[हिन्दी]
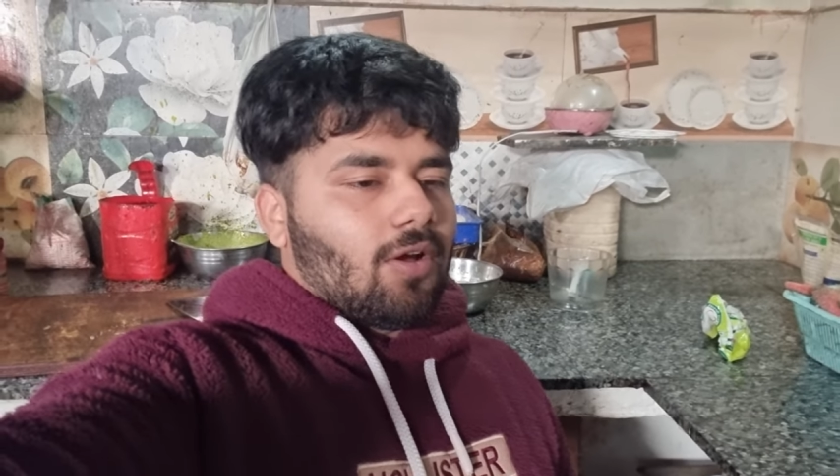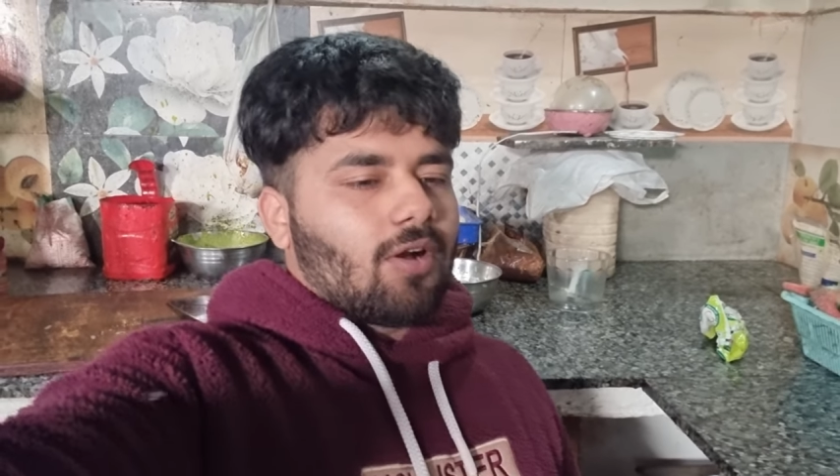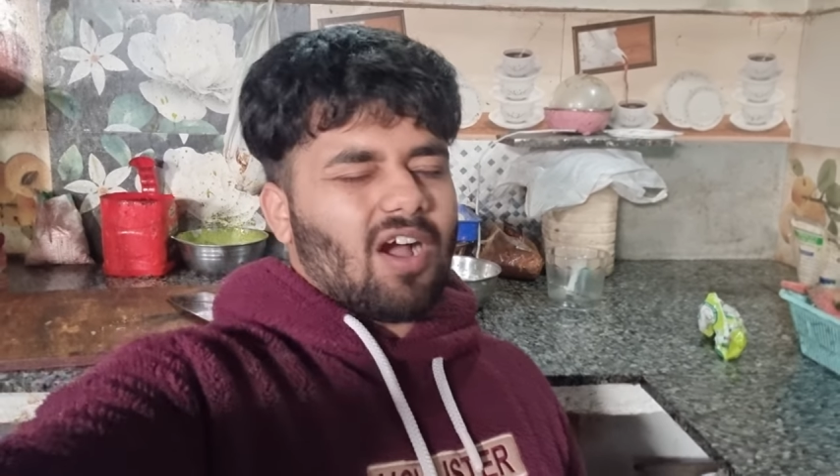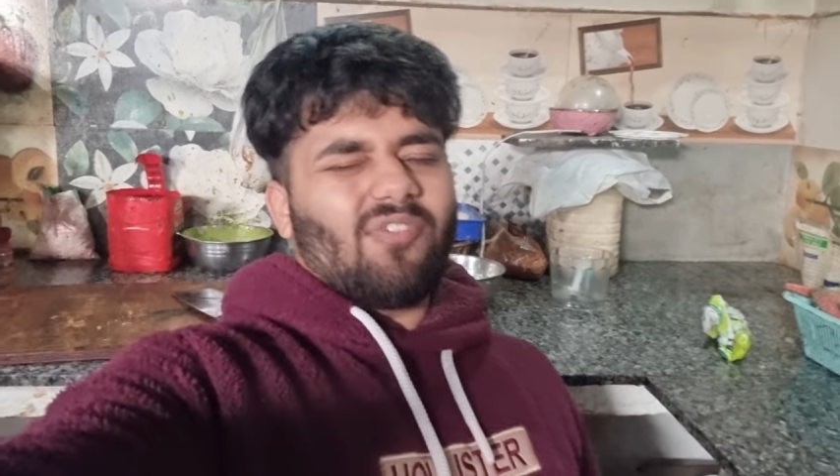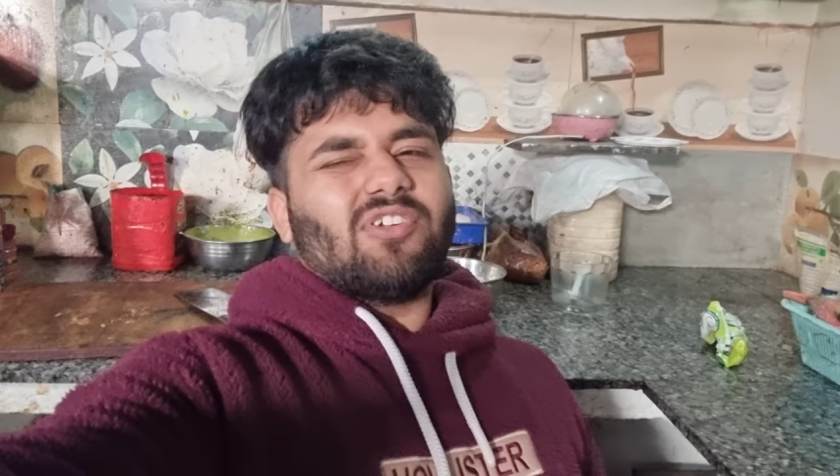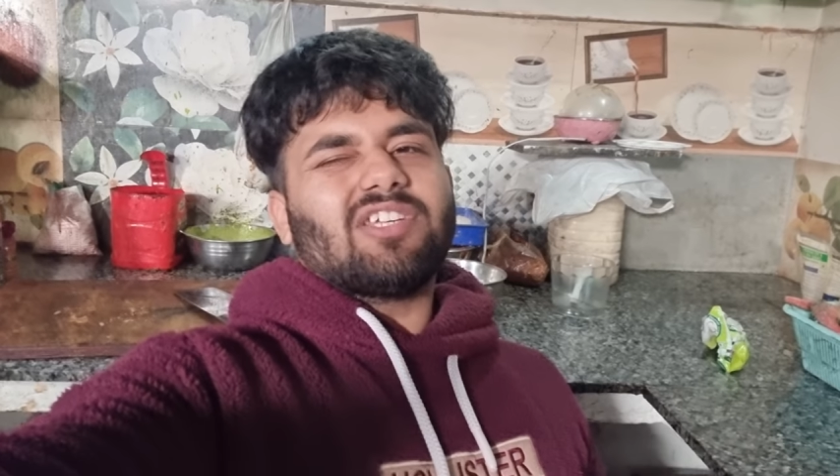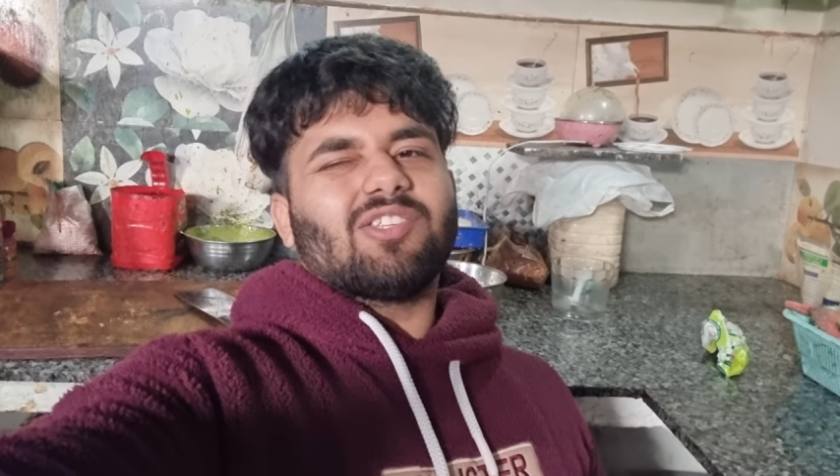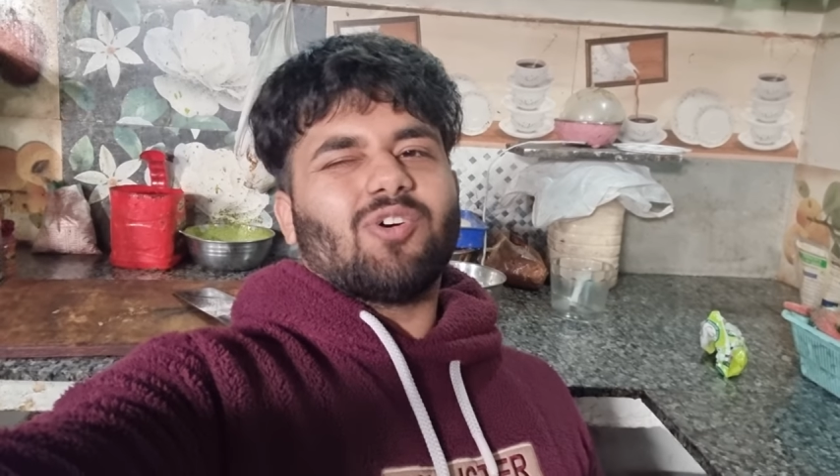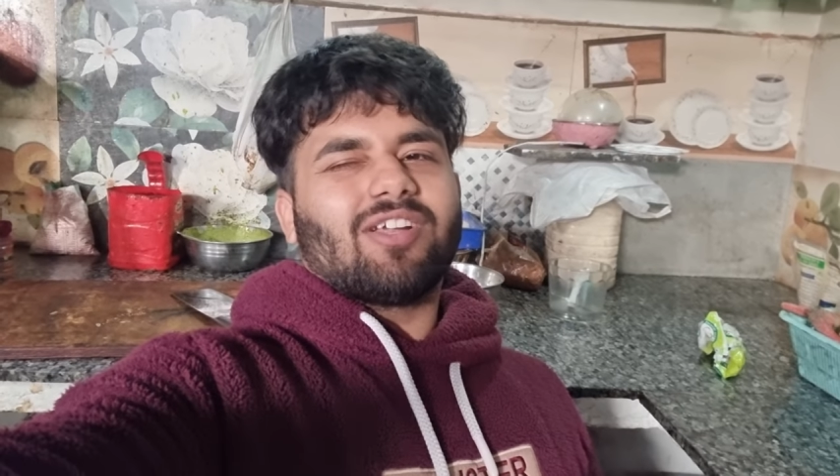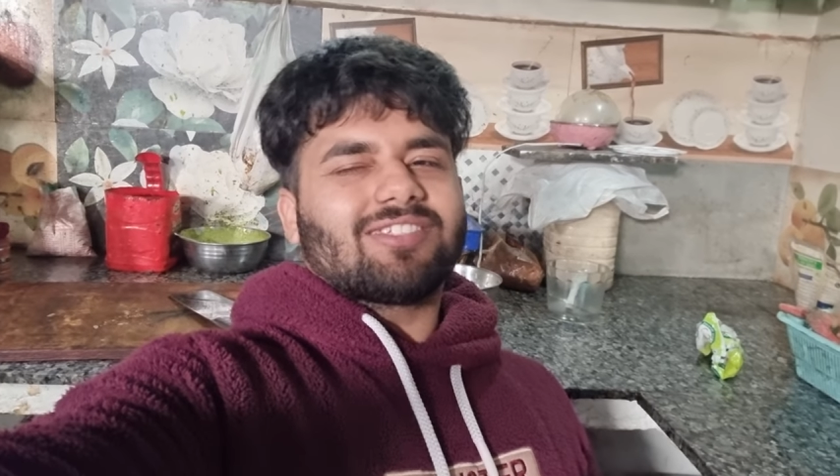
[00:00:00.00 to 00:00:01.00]
काफ़ी
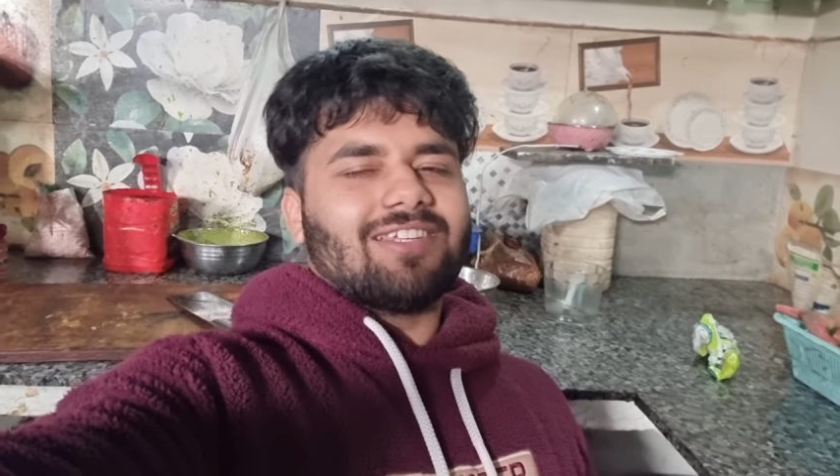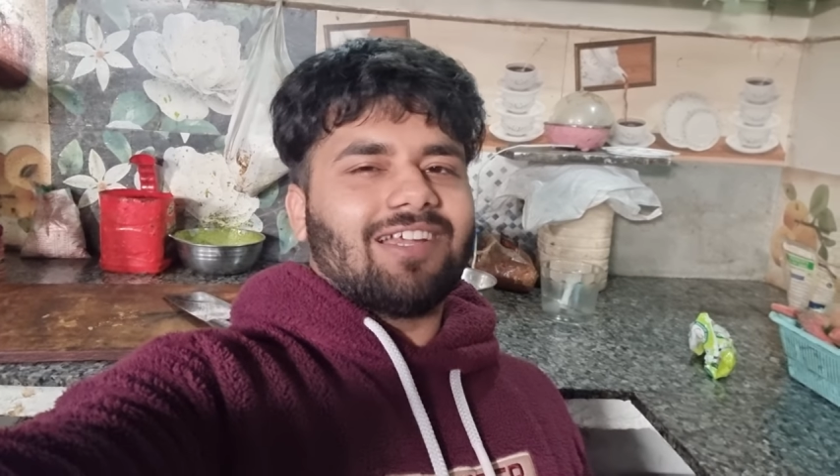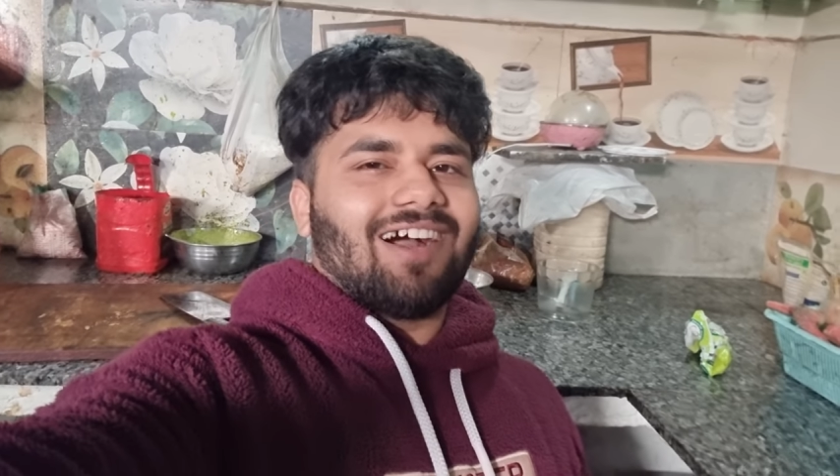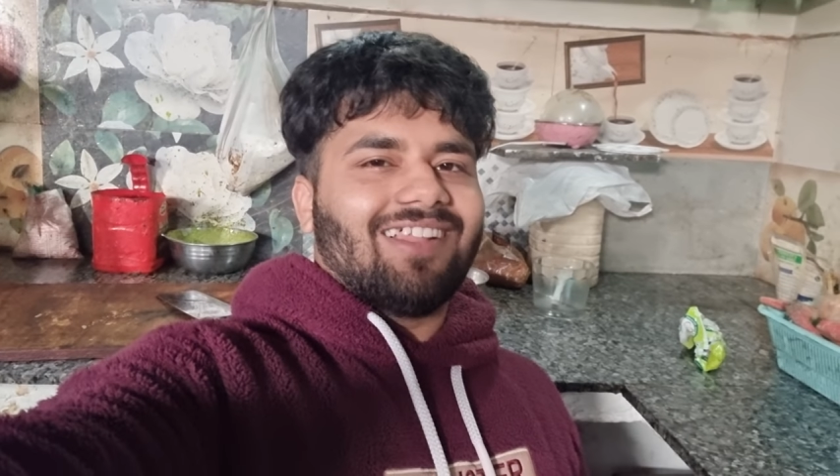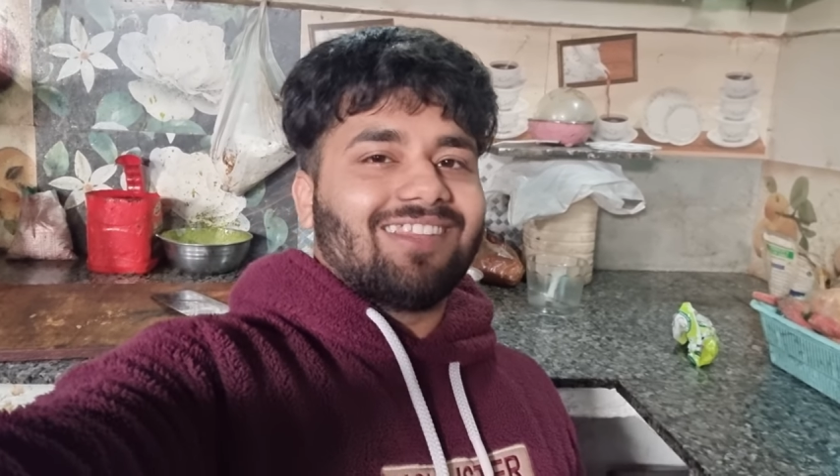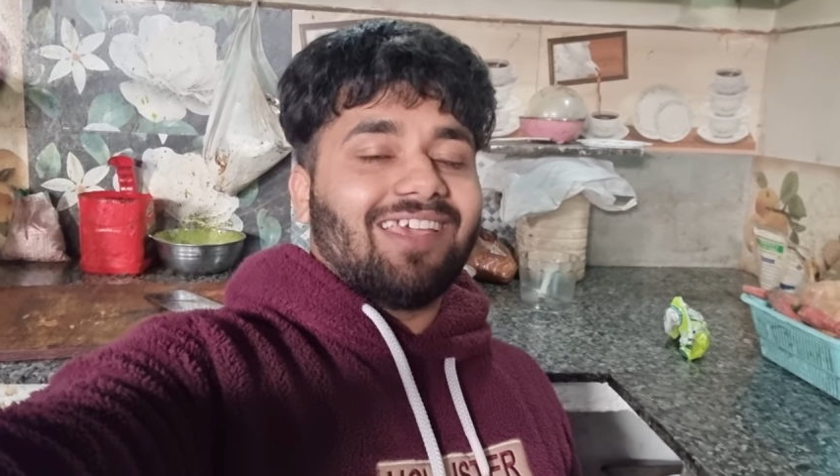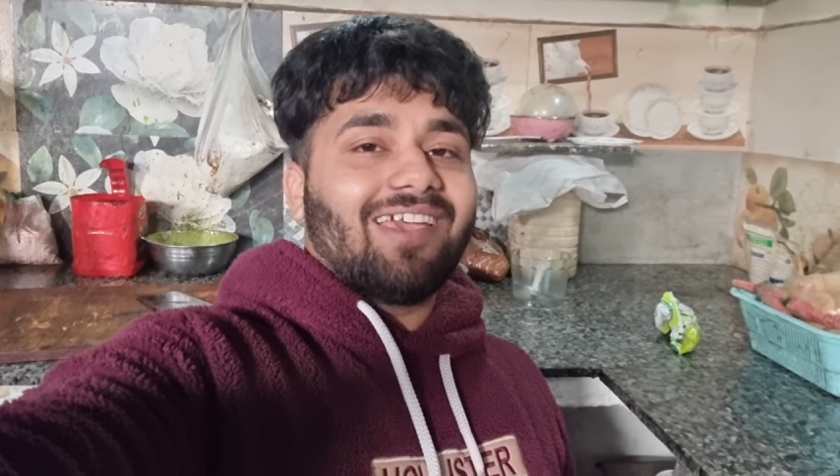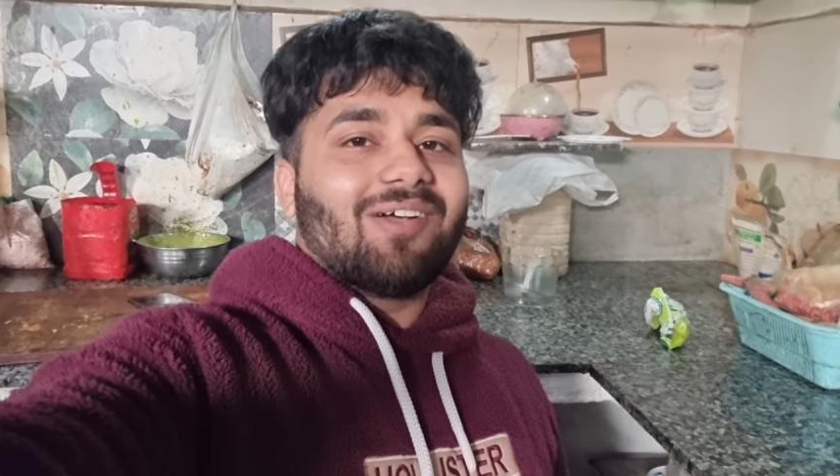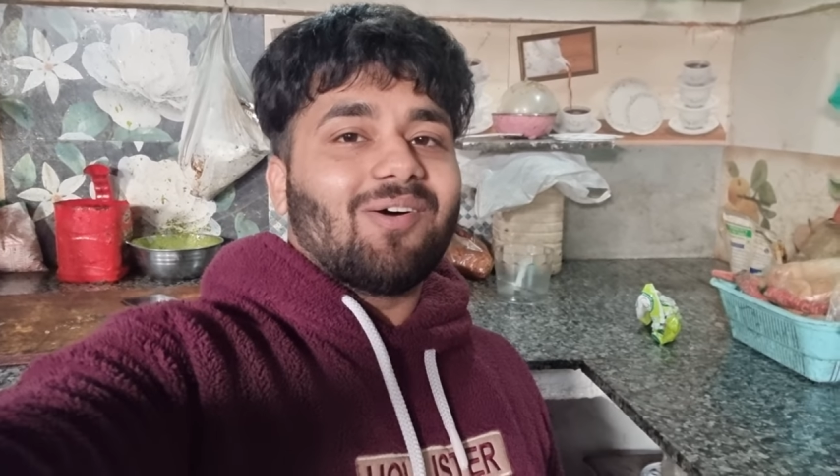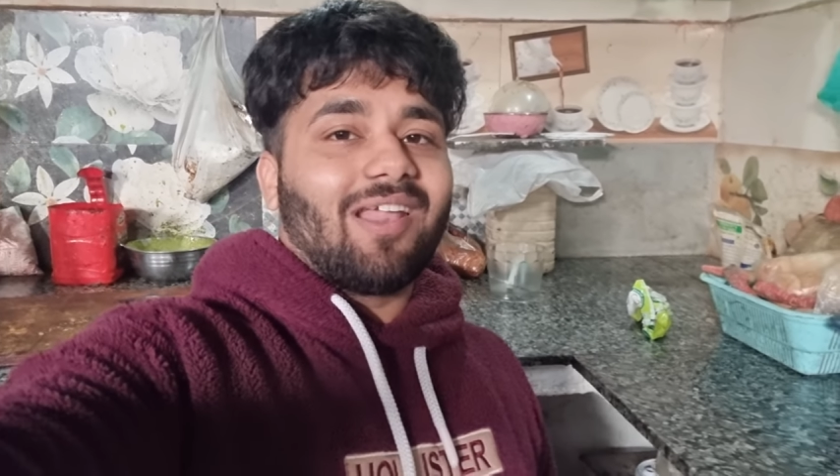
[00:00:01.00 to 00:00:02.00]
ज़्यादा ऑर्डर से निकाल दिए
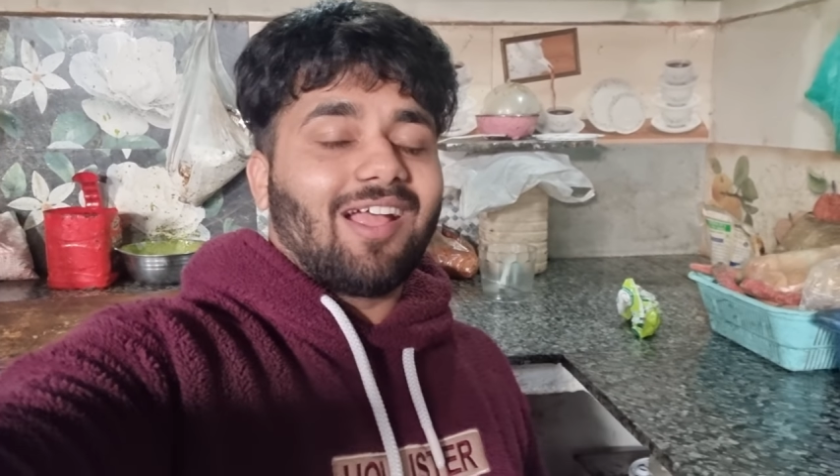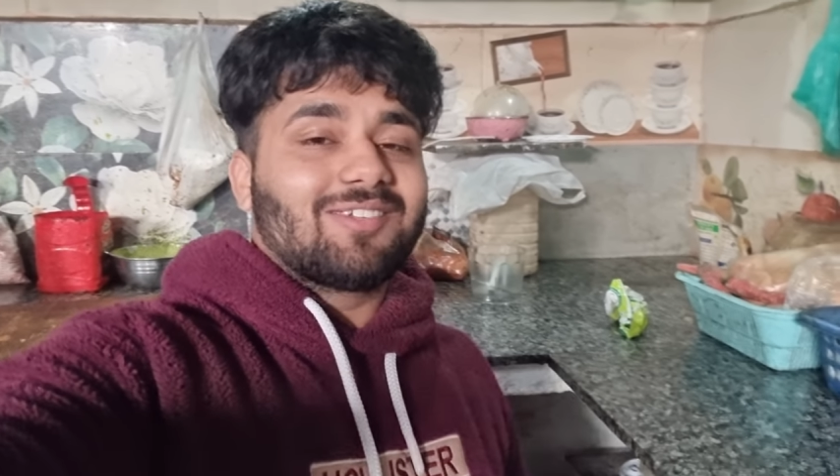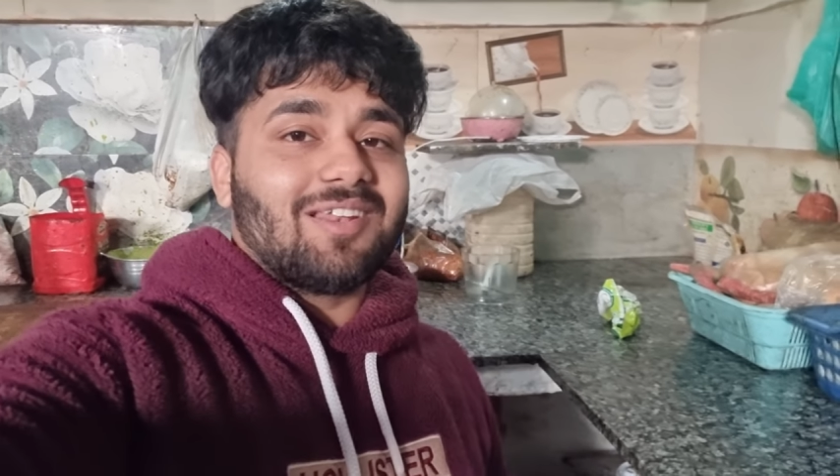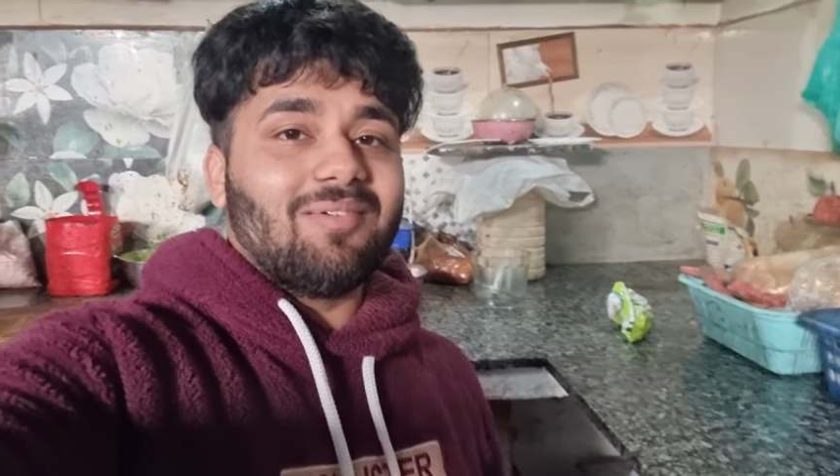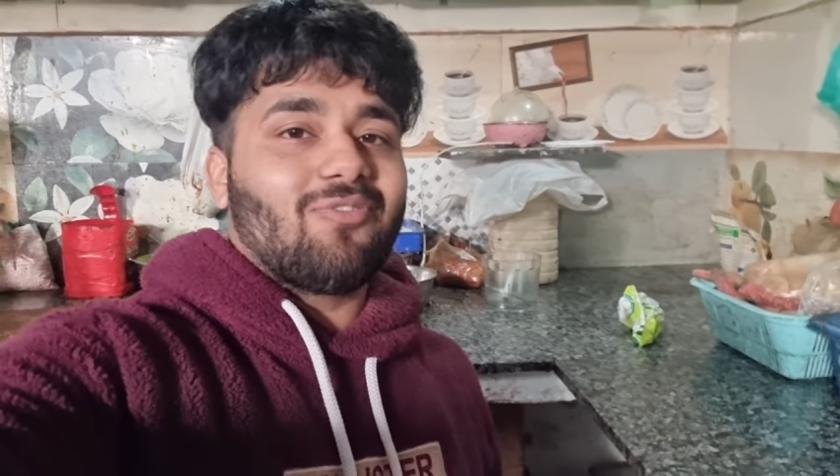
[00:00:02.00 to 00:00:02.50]
और एक्चुअली मैं